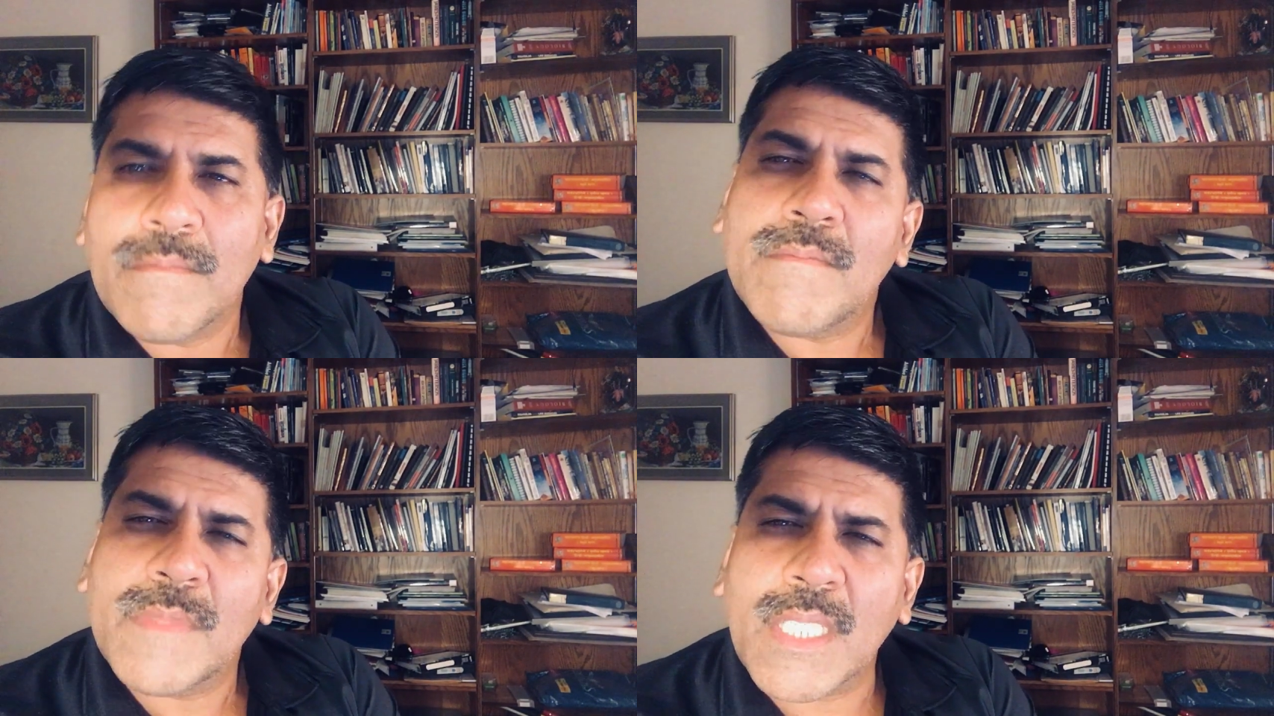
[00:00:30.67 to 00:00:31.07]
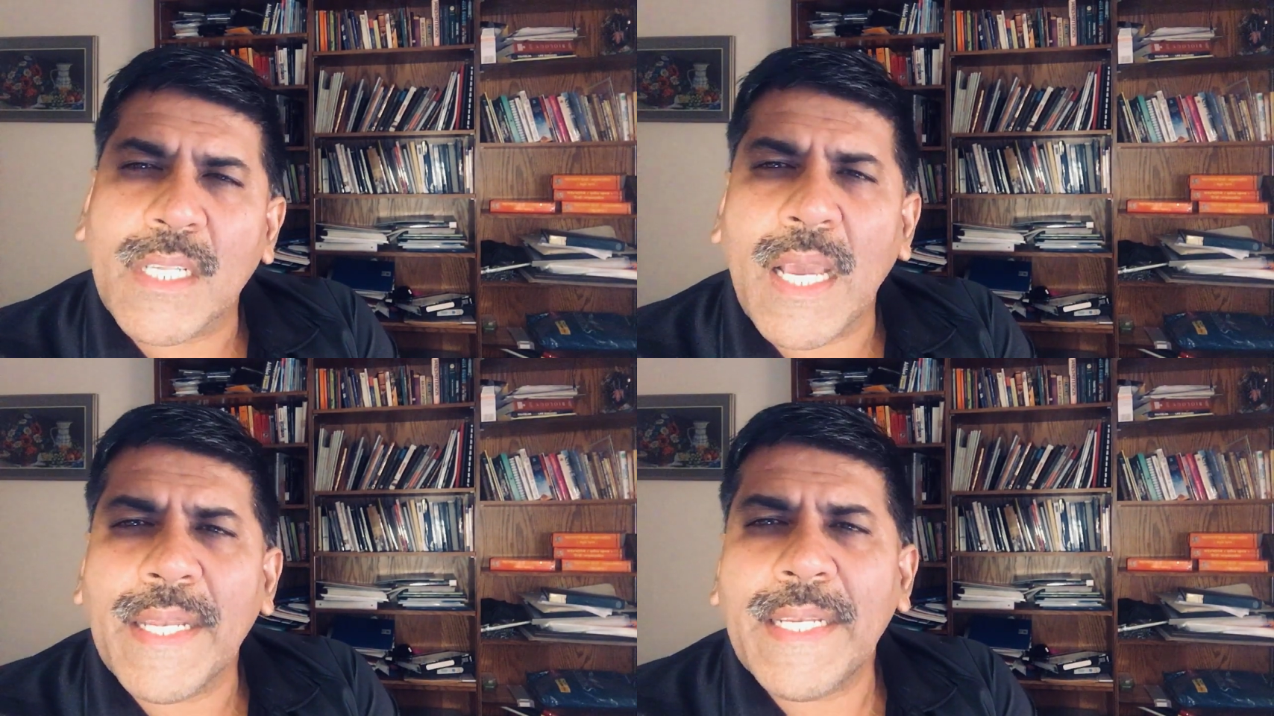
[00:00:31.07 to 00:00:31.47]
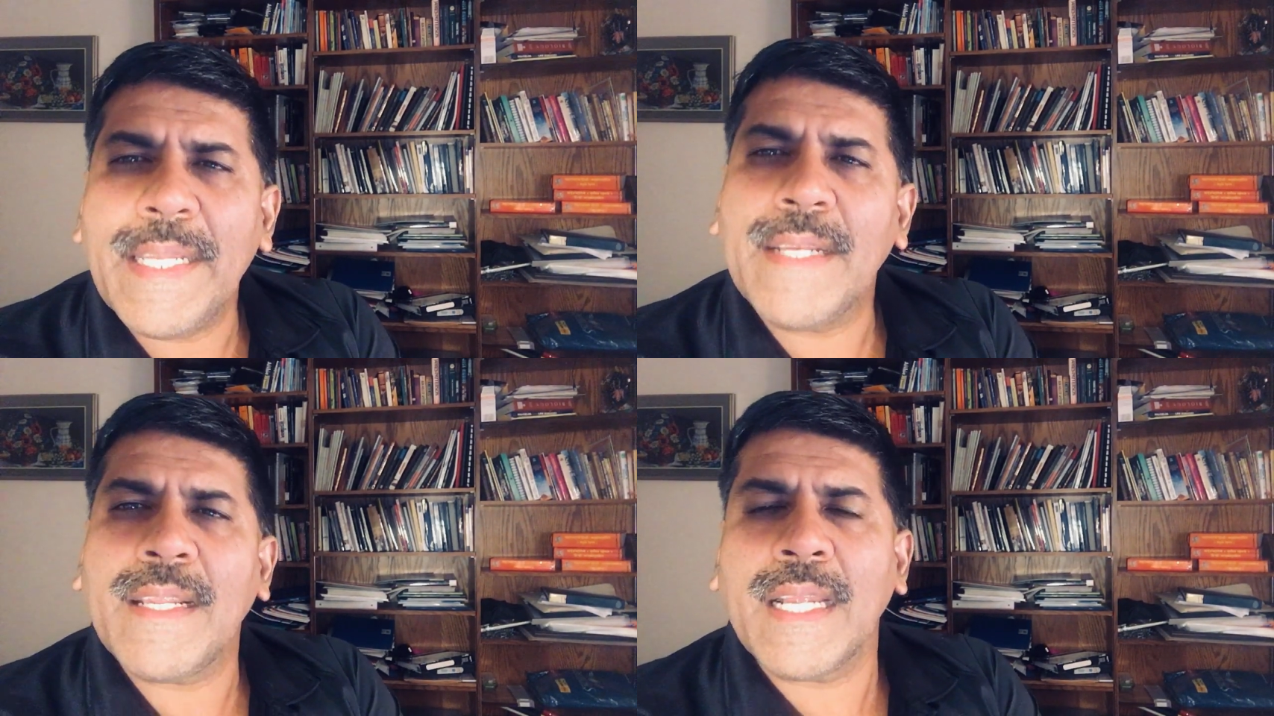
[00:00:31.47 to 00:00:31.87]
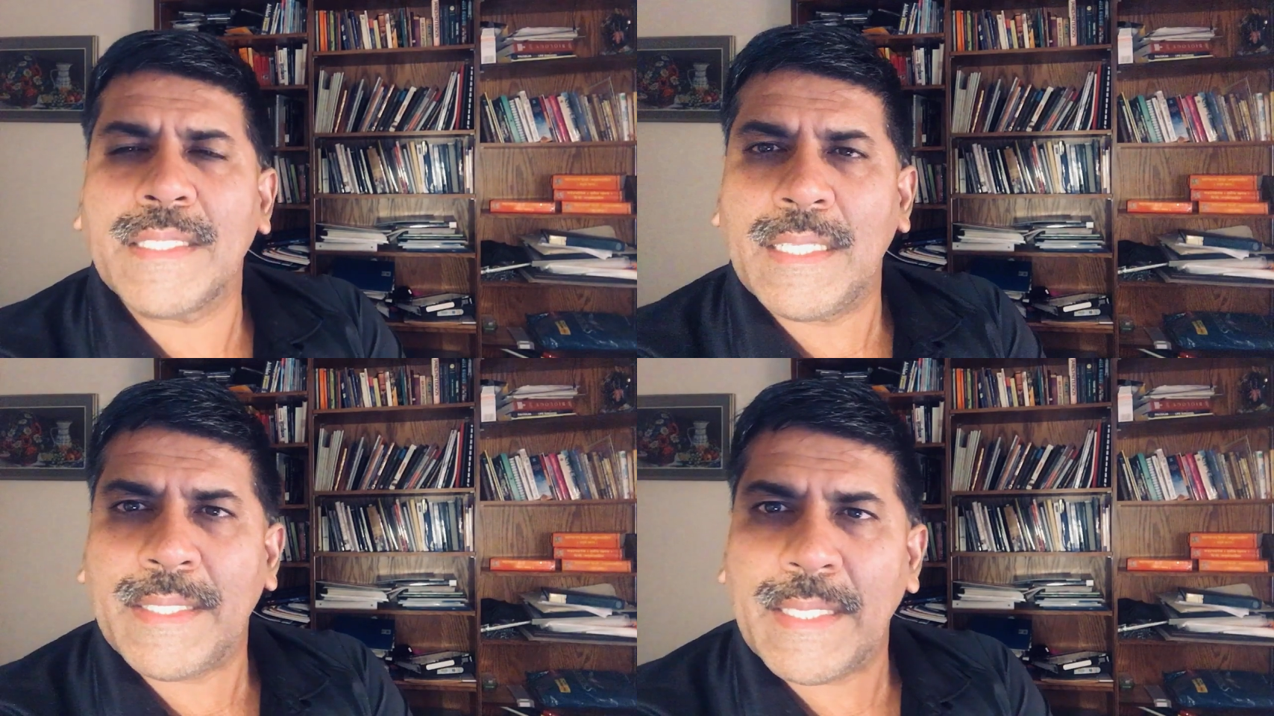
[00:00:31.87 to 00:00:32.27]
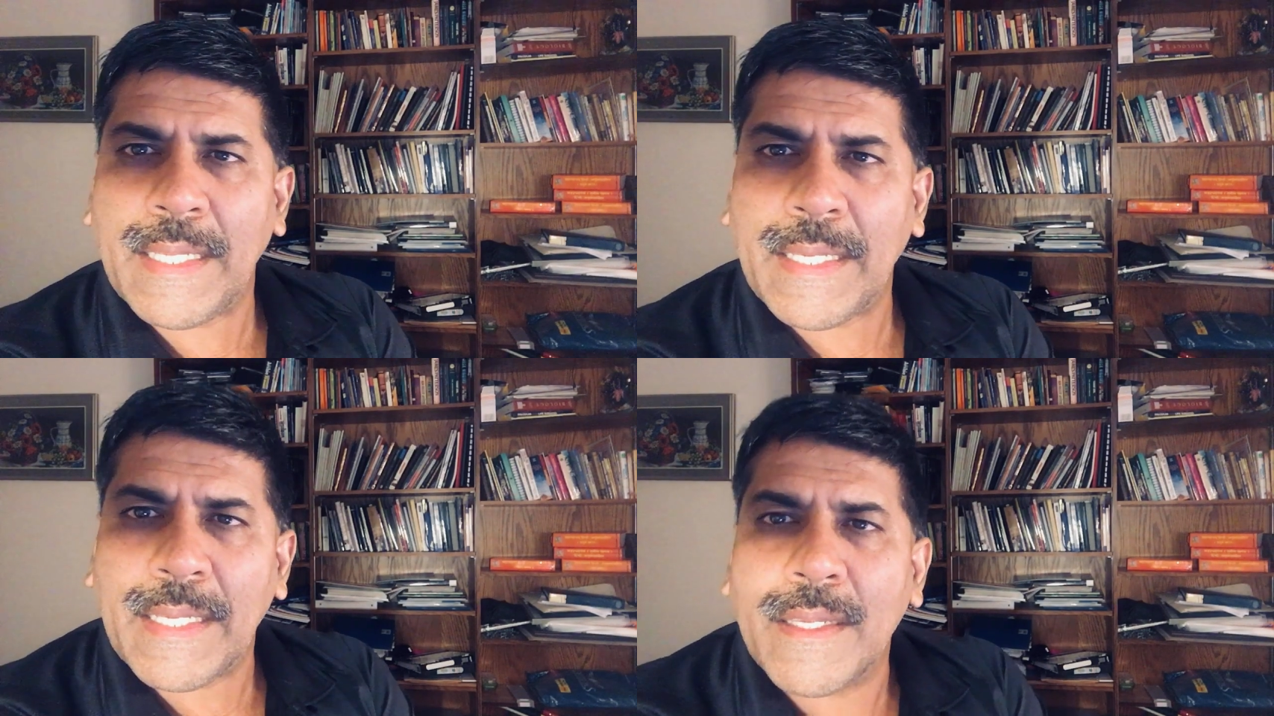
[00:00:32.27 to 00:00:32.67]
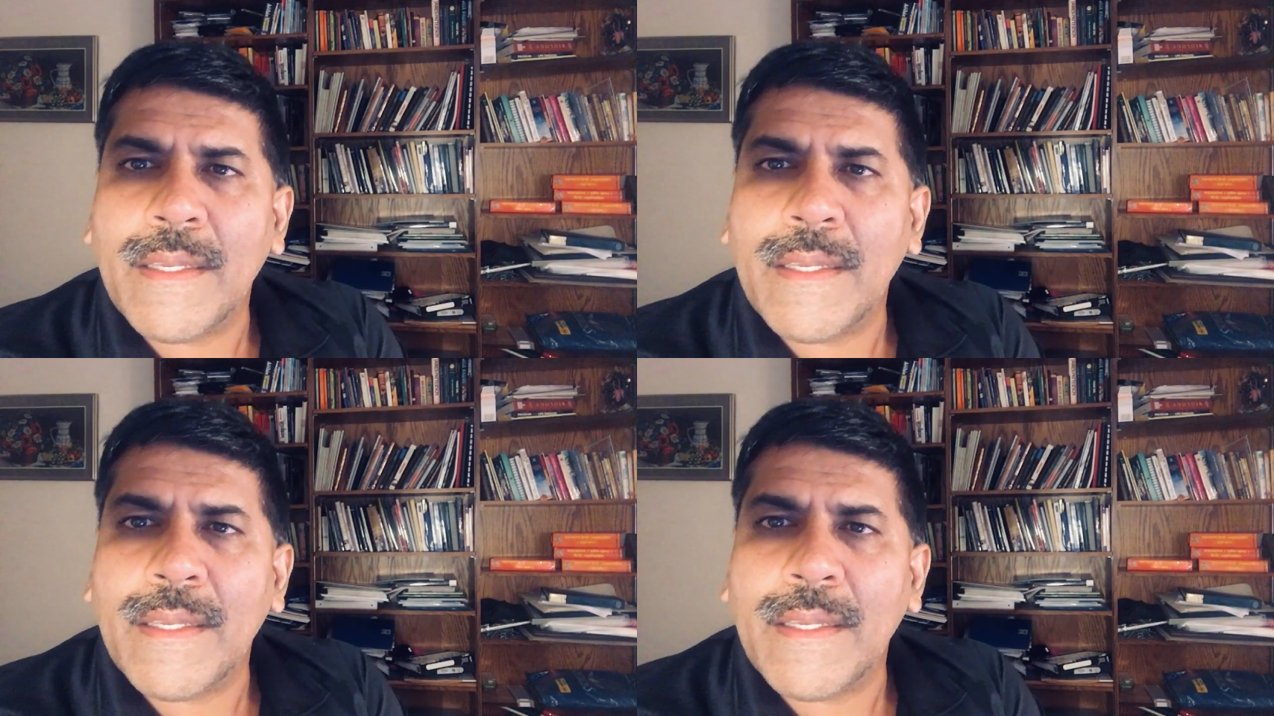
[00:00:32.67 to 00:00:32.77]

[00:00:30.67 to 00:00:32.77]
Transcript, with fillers: सरकारी ठीक ठाक चलते रहेंगे